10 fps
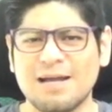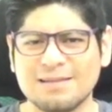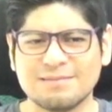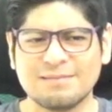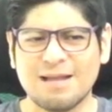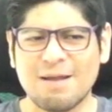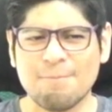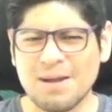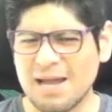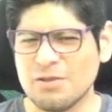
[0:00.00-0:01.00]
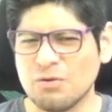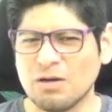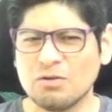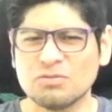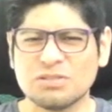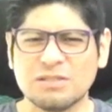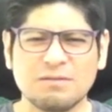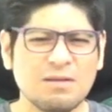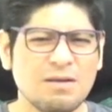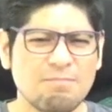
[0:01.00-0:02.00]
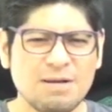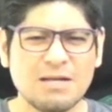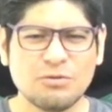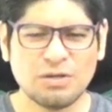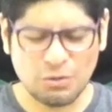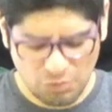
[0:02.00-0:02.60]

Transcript: hasta mayo, creo, si mal no